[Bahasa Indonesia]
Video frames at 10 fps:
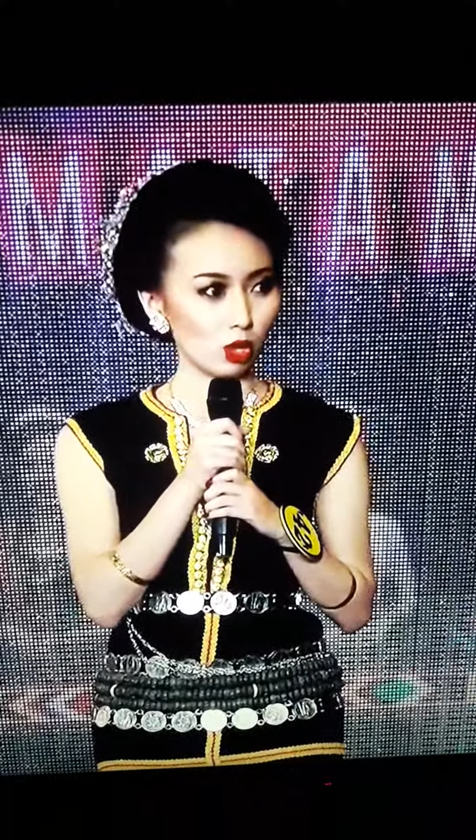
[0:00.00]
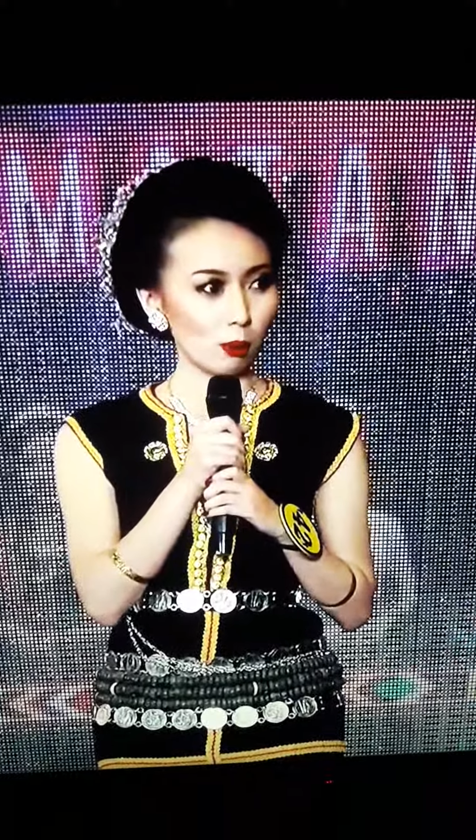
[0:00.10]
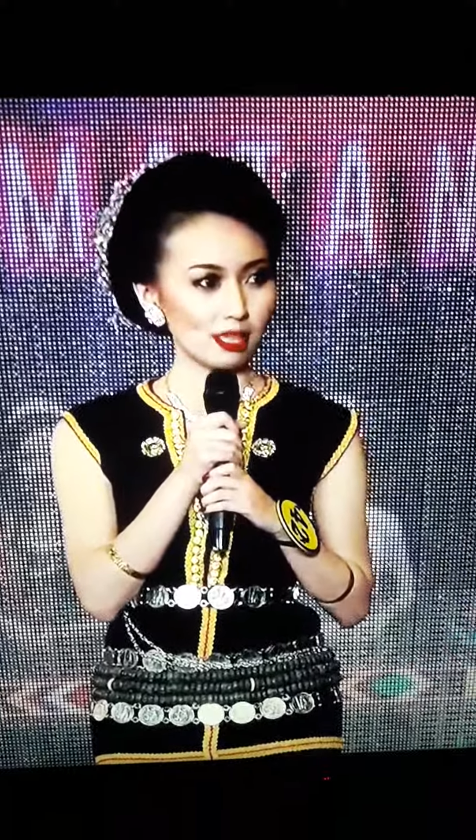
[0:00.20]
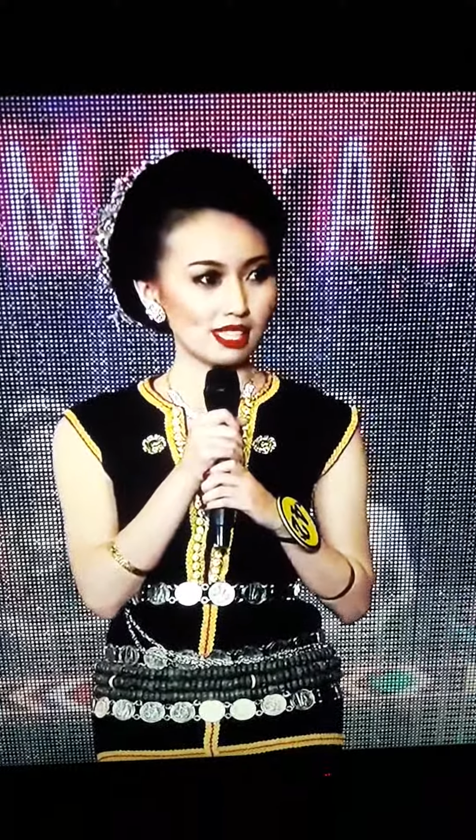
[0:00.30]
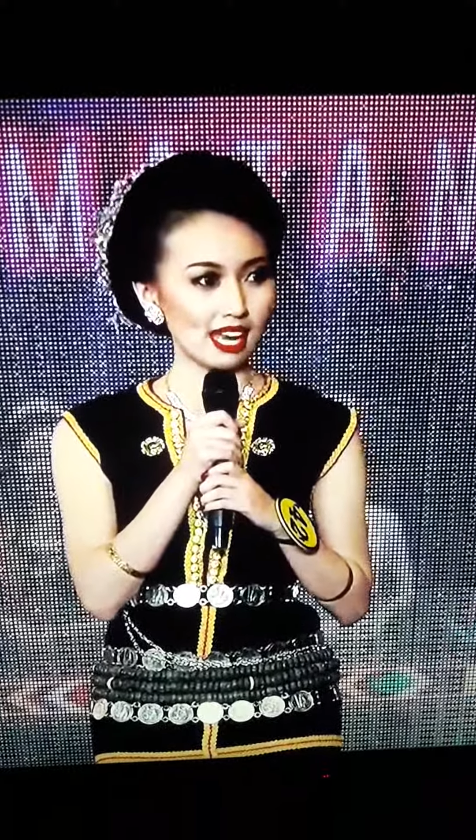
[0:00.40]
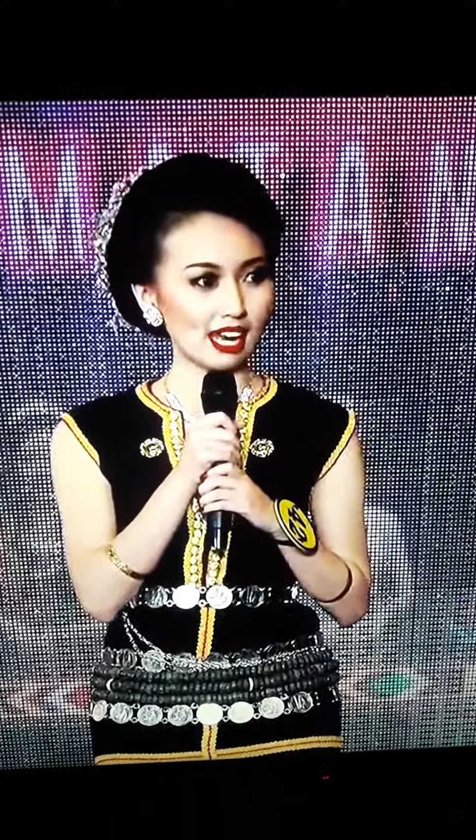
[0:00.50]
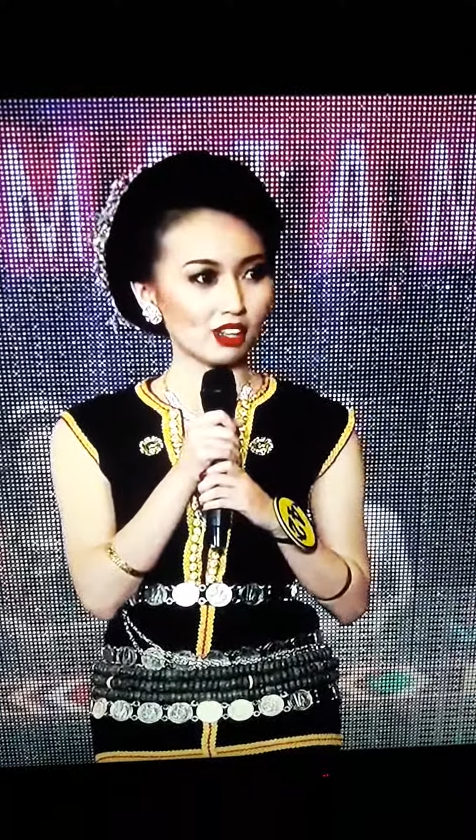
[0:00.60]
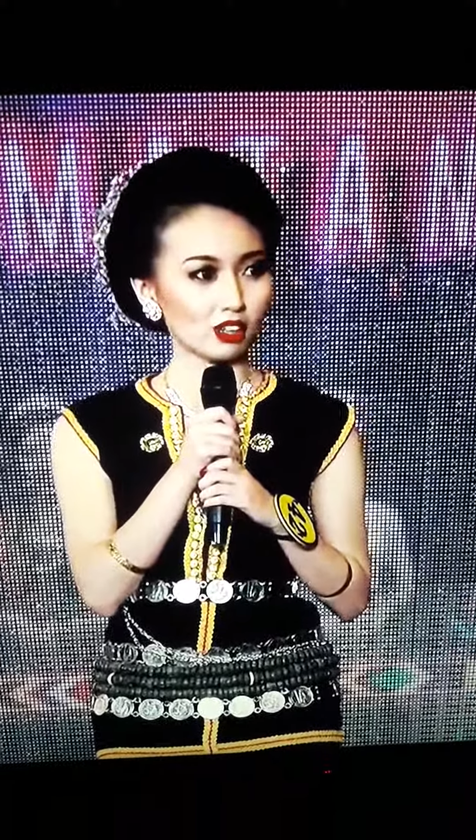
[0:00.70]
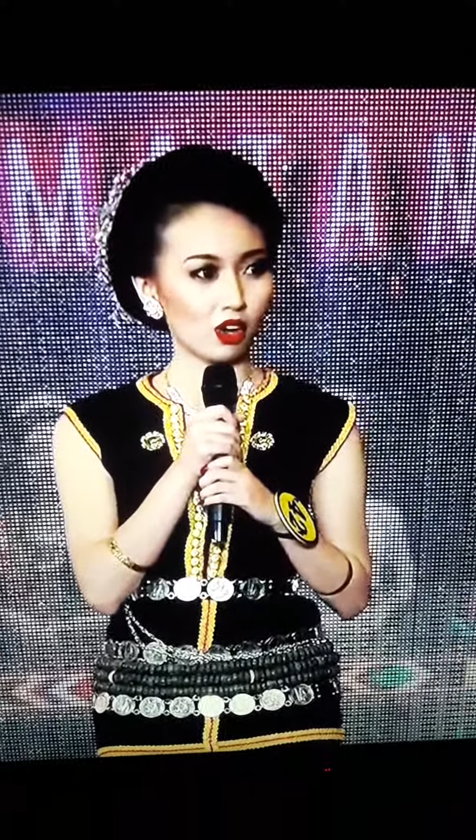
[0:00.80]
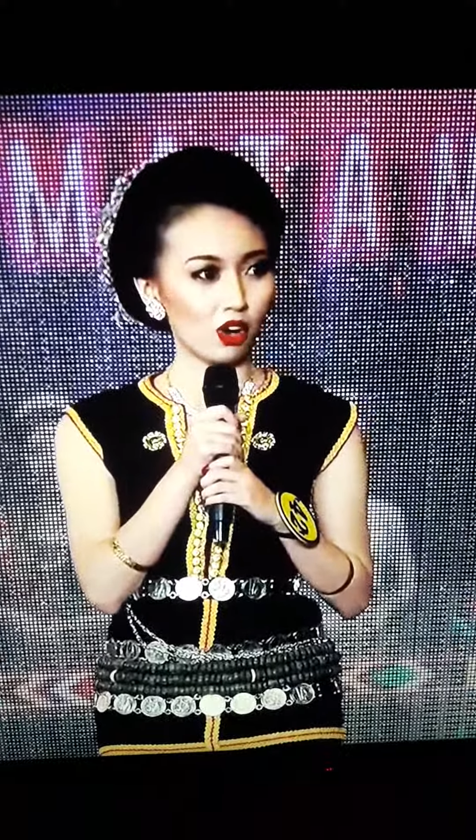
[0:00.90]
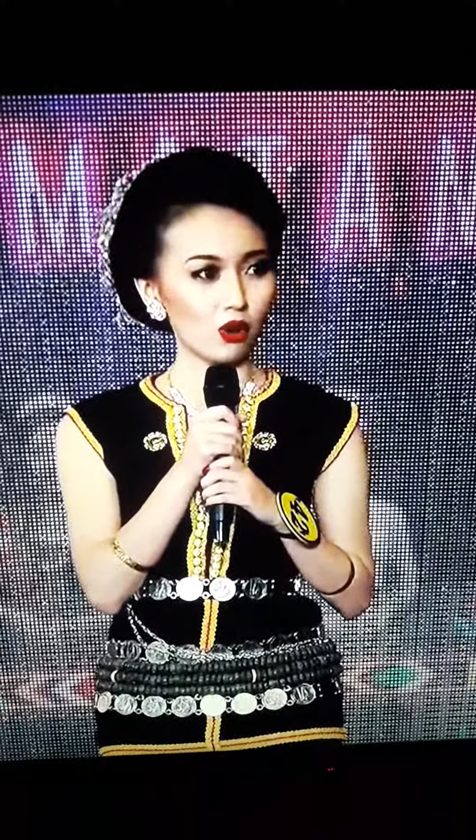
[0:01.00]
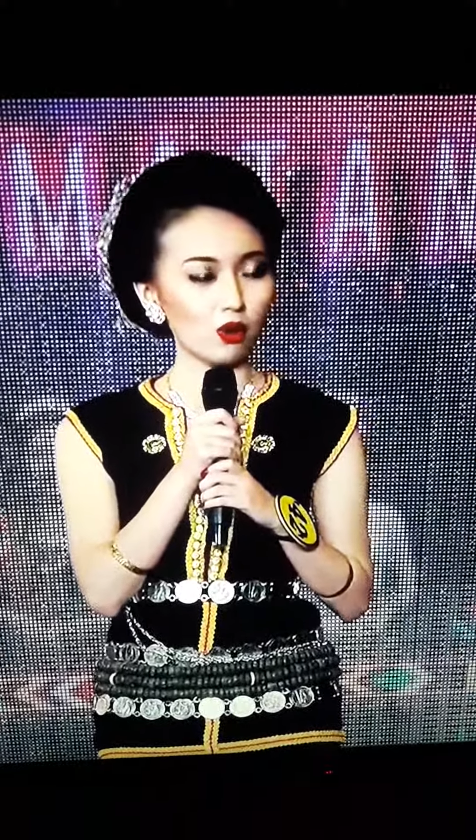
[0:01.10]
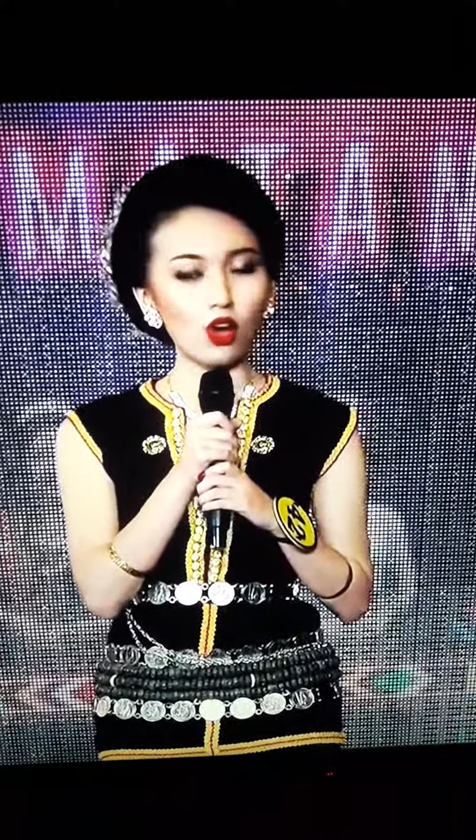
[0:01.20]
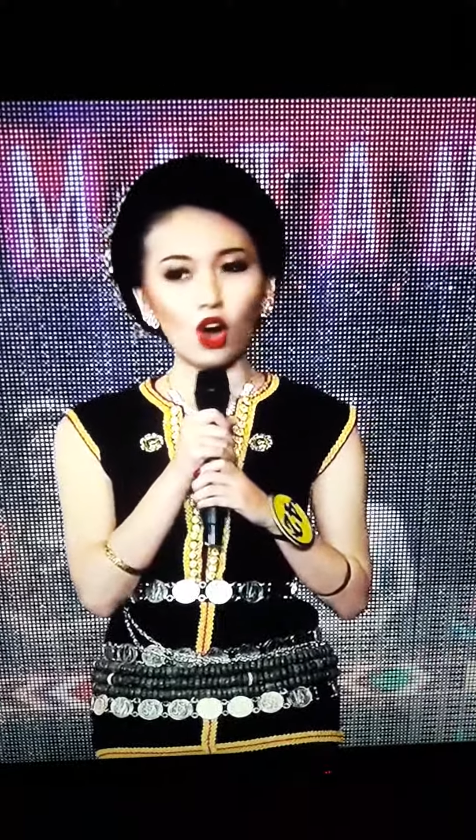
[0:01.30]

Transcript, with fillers: ko basanan do ko